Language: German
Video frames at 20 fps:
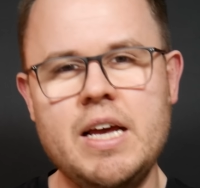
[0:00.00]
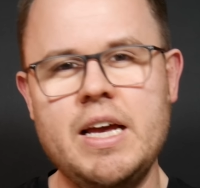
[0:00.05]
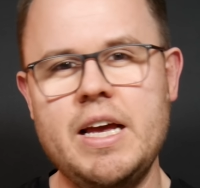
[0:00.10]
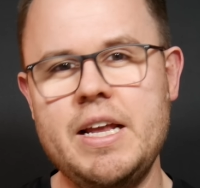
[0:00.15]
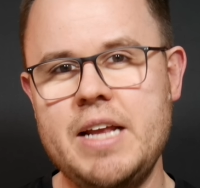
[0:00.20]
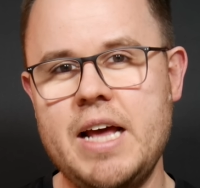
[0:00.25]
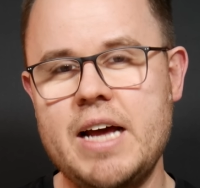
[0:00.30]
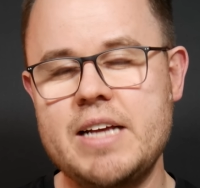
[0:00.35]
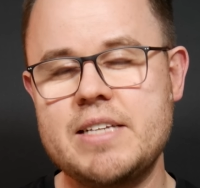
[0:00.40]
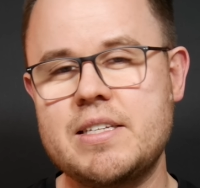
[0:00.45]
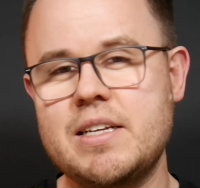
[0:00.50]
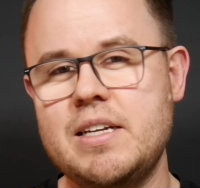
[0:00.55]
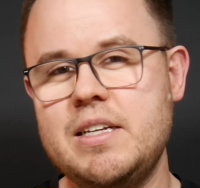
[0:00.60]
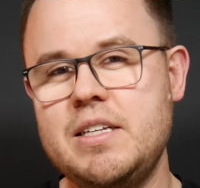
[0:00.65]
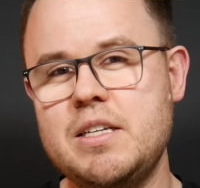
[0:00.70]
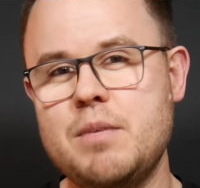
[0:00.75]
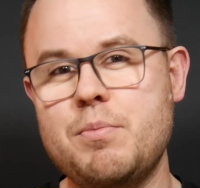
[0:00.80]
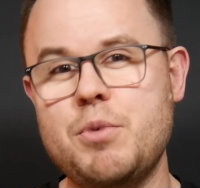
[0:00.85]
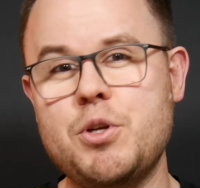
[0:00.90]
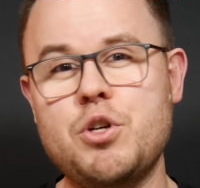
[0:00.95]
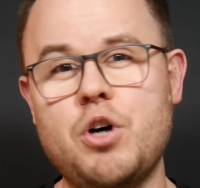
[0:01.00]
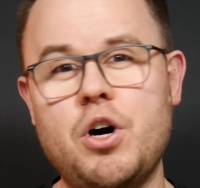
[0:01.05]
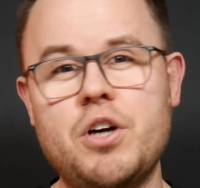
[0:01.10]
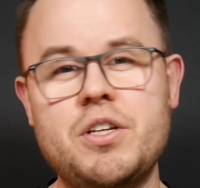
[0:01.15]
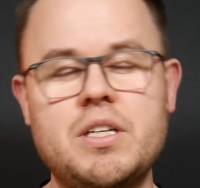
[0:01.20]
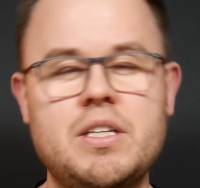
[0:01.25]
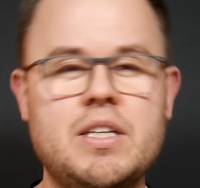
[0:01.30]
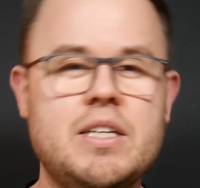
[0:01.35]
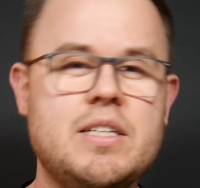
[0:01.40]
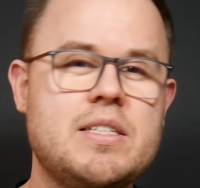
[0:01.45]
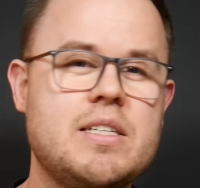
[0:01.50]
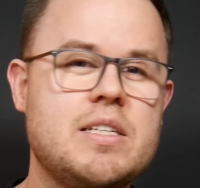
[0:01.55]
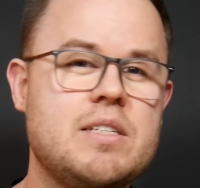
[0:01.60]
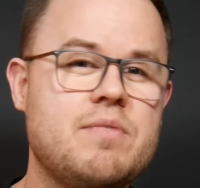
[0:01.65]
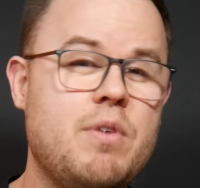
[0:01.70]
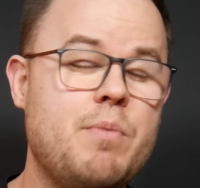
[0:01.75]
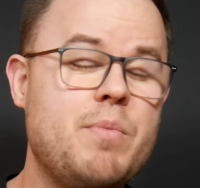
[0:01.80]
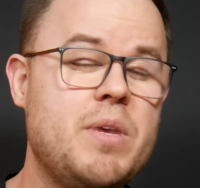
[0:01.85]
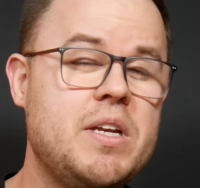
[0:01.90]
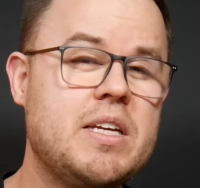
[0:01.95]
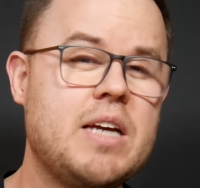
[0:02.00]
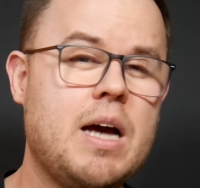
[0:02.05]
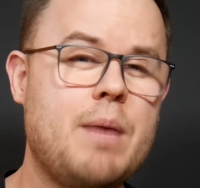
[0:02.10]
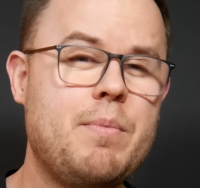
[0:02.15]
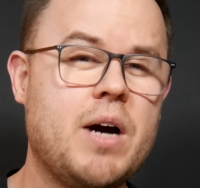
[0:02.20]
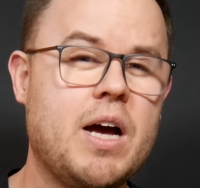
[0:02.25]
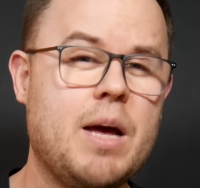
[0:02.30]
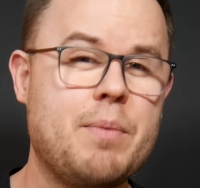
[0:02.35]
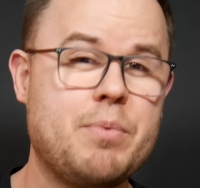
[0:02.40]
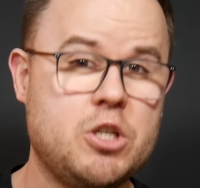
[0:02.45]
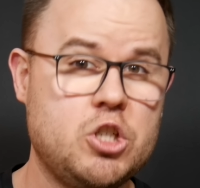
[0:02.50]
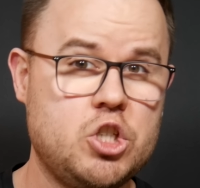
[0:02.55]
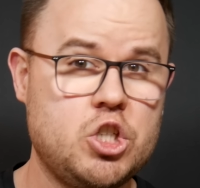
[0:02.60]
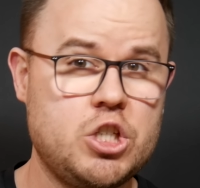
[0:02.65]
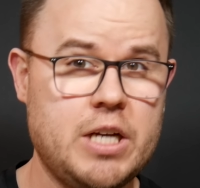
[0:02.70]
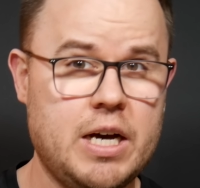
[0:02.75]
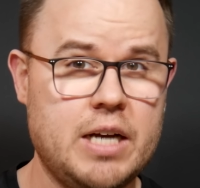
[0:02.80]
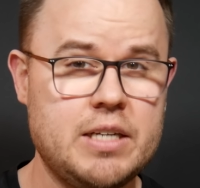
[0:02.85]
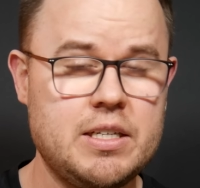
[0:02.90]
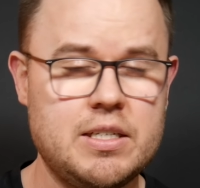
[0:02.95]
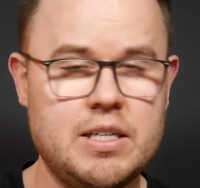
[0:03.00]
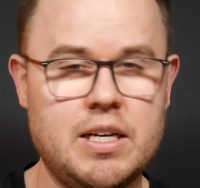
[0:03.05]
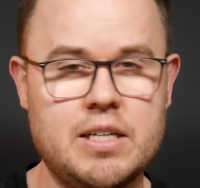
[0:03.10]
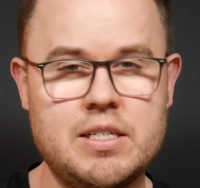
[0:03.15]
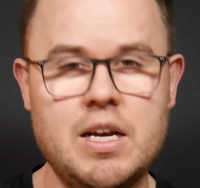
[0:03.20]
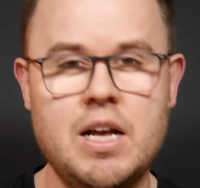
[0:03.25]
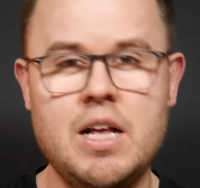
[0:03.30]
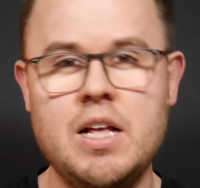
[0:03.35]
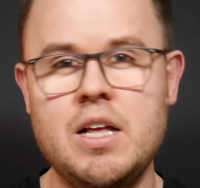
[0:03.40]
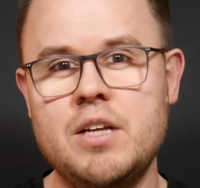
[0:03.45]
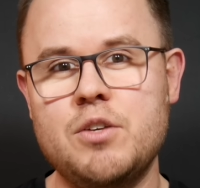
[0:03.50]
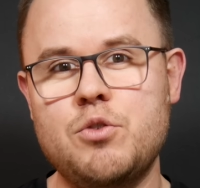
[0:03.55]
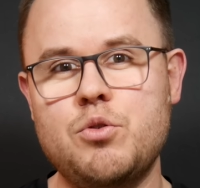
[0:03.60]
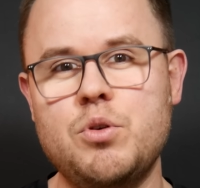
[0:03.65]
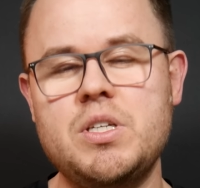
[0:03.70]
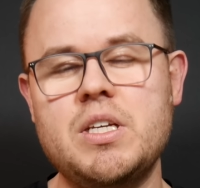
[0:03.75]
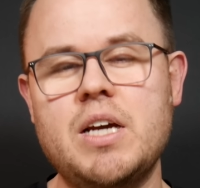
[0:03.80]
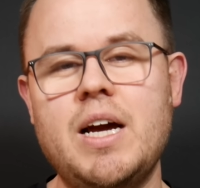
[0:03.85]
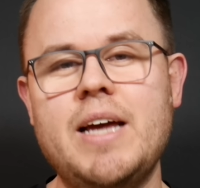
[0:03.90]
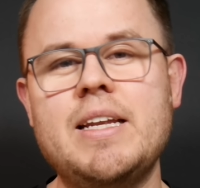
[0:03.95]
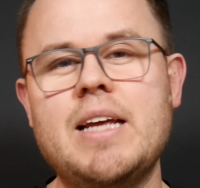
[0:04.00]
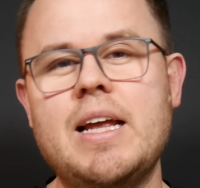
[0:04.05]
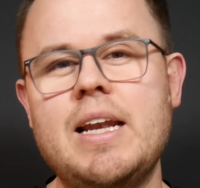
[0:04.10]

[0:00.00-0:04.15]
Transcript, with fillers: In erster Linie bedeutet es, dass wenn man die Kamera-App gestartet hat, durch ein